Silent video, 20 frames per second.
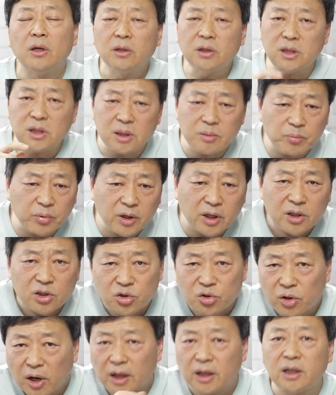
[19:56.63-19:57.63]
既不跟
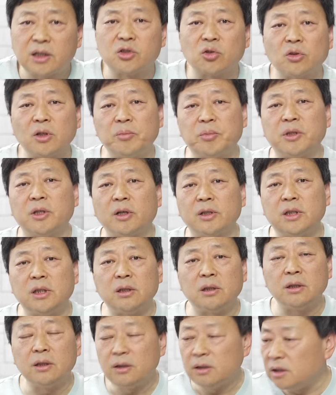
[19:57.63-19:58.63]
权力走得比较
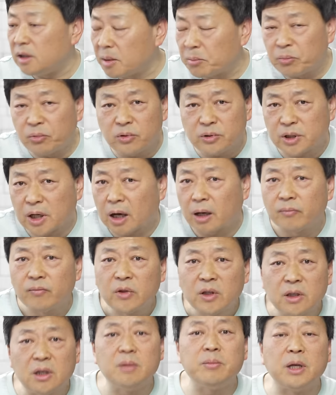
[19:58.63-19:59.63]
近，也不想
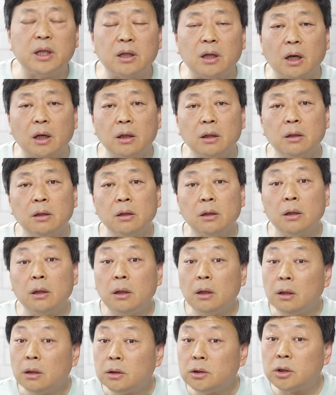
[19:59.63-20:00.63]
移民的。
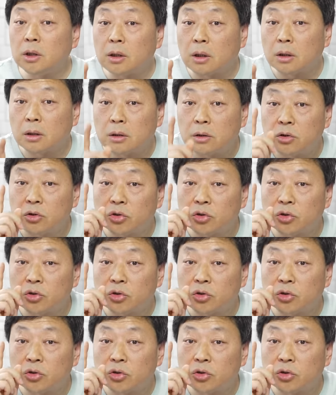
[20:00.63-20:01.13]
这个你